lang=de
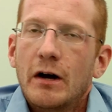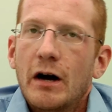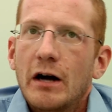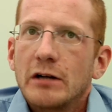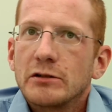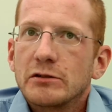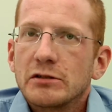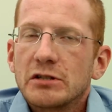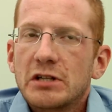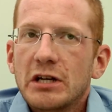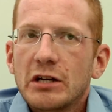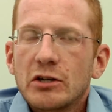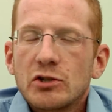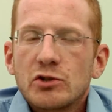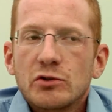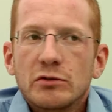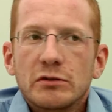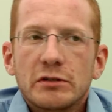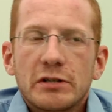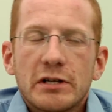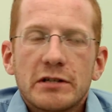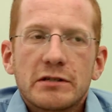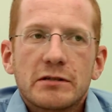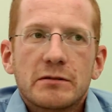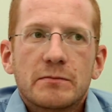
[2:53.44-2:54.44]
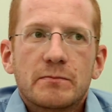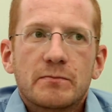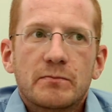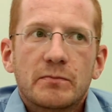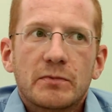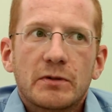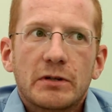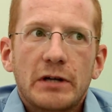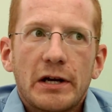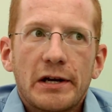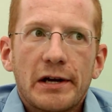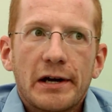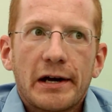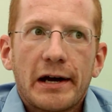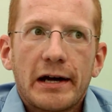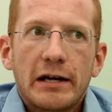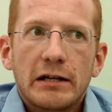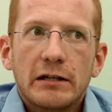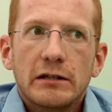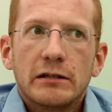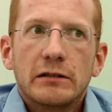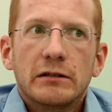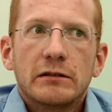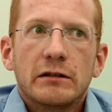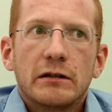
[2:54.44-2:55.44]
Also ich denke schon, dass
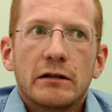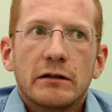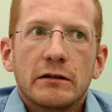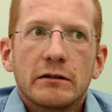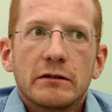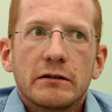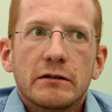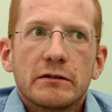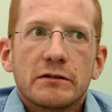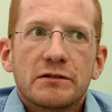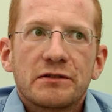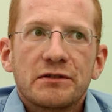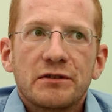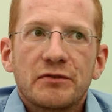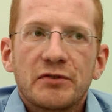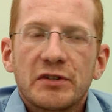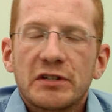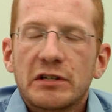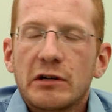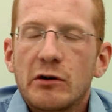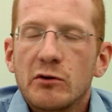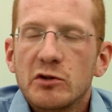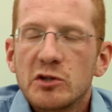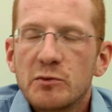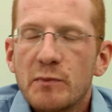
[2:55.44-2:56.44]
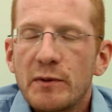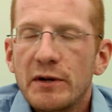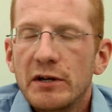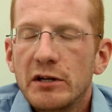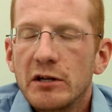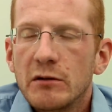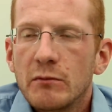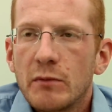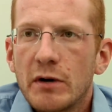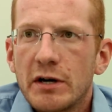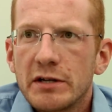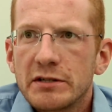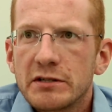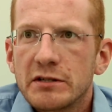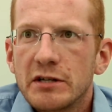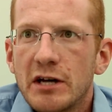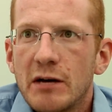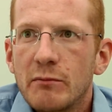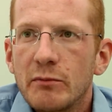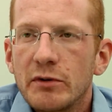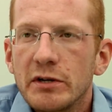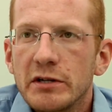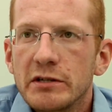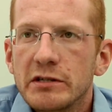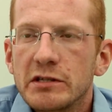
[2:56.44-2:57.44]
generell äh, es eine vertrauensbildende
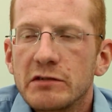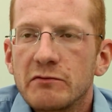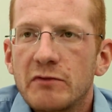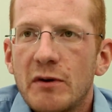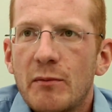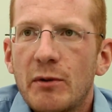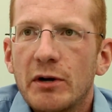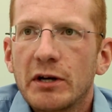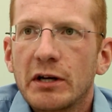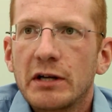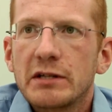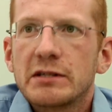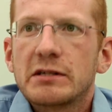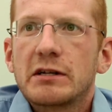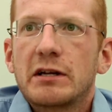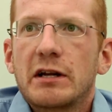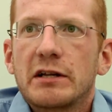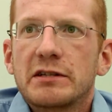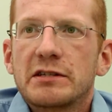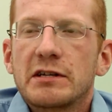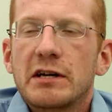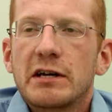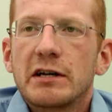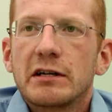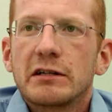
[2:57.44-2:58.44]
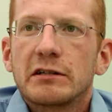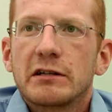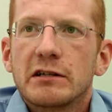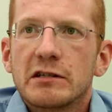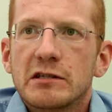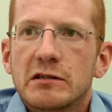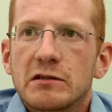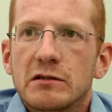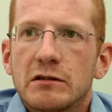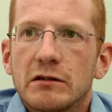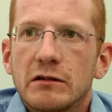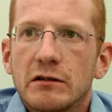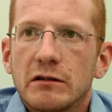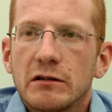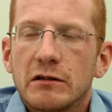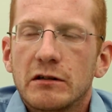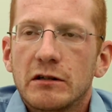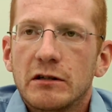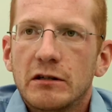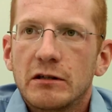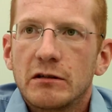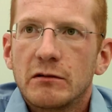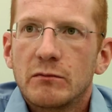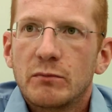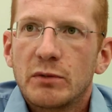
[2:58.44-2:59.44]
Maßnahme ist, wenn man ganz klar zeigt, dass äh,
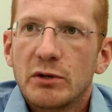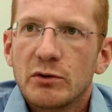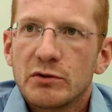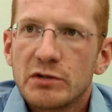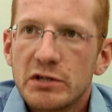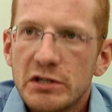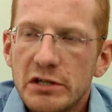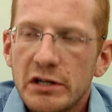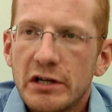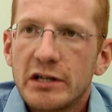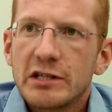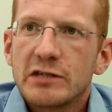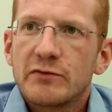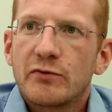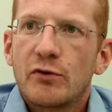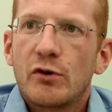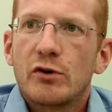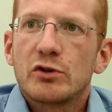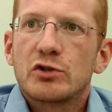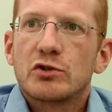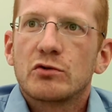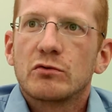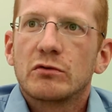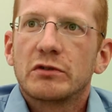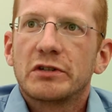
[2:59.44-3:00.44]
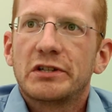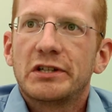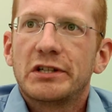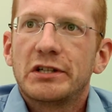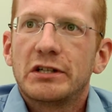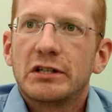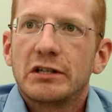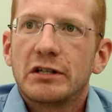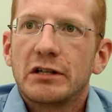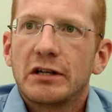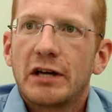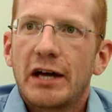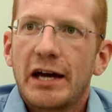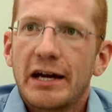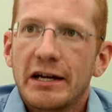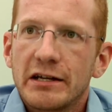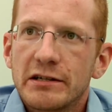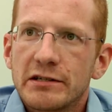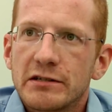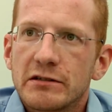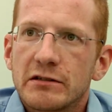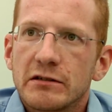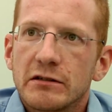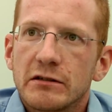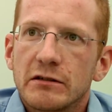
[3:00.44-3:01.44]
die Biosicherheitsforschung die
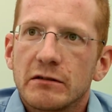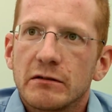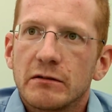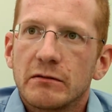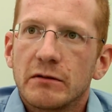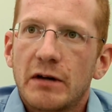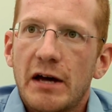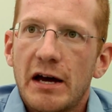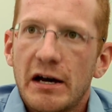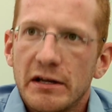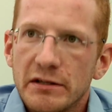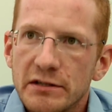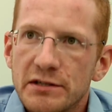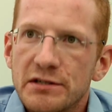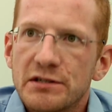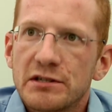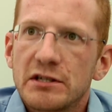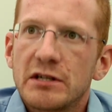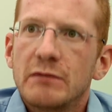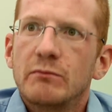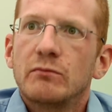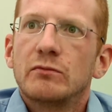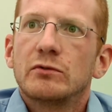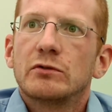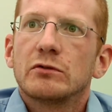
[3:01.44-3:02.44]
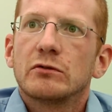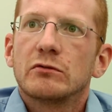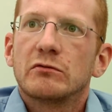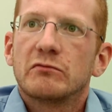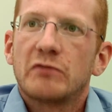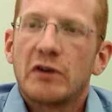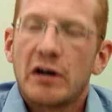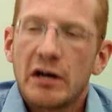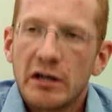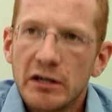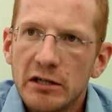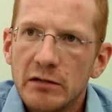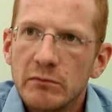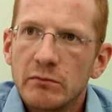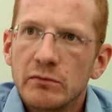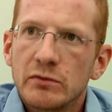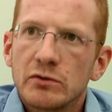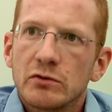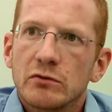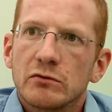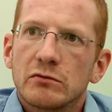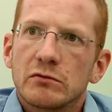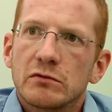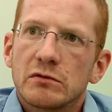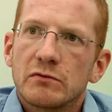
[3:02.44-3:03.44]
Ängste ernst nimmt und
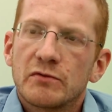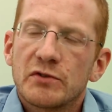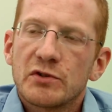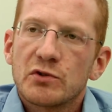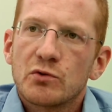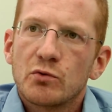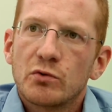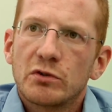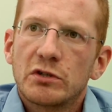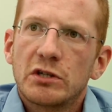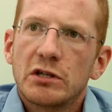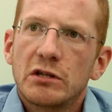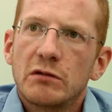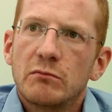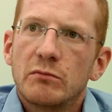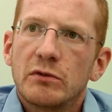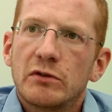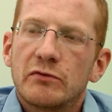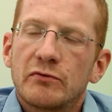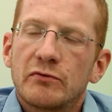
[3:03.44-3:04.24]
wahrnimmt und versucht, die mit